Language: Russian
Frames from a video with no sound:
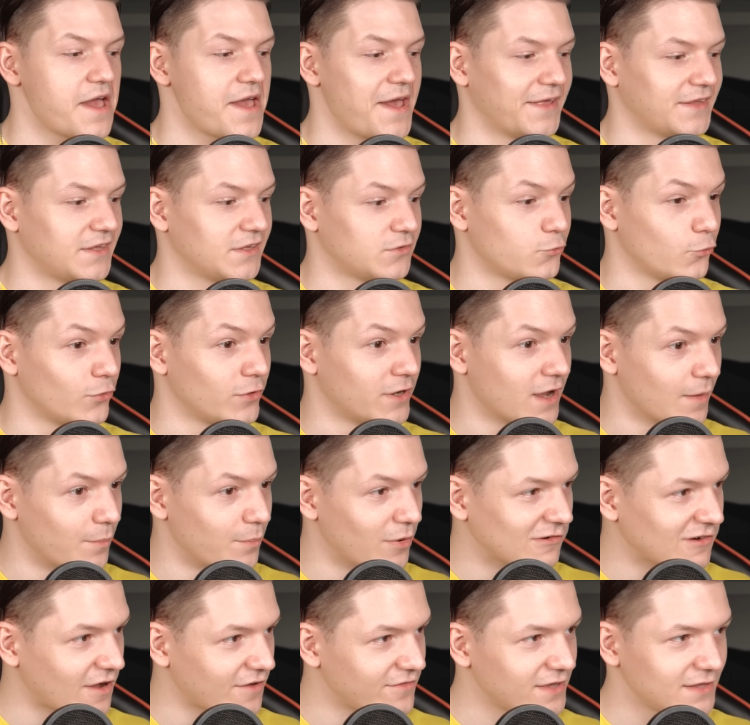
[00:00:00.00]
это только
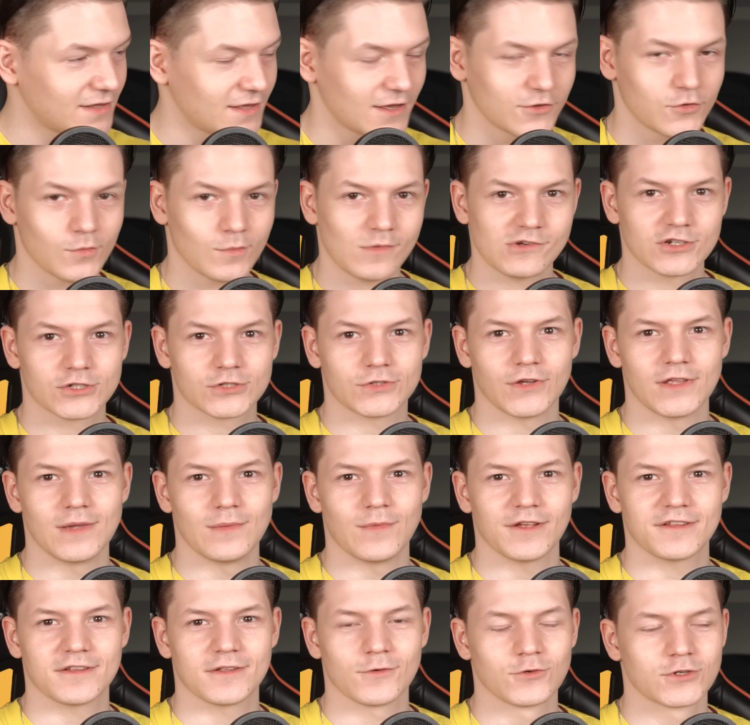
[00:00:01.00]
половина. Я думал, что
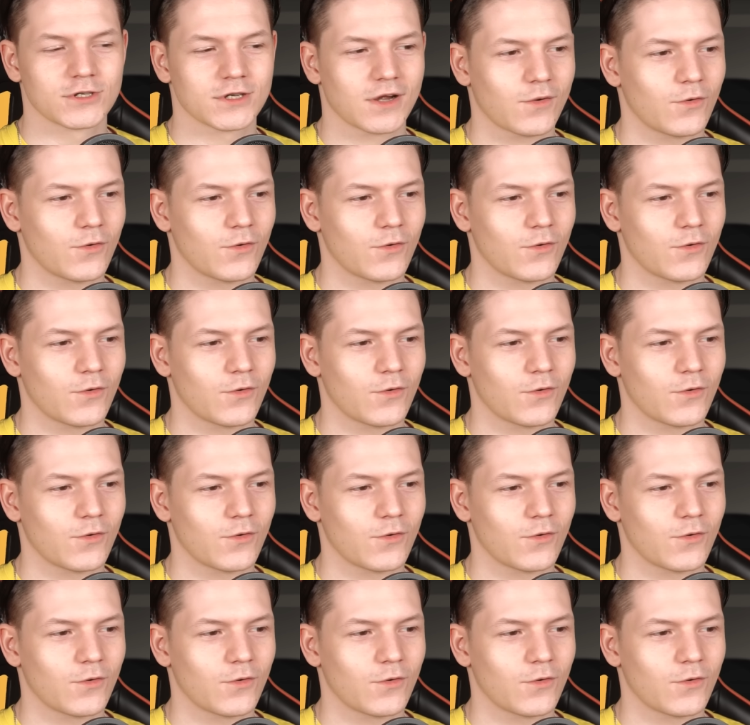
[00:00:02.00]
анимация уже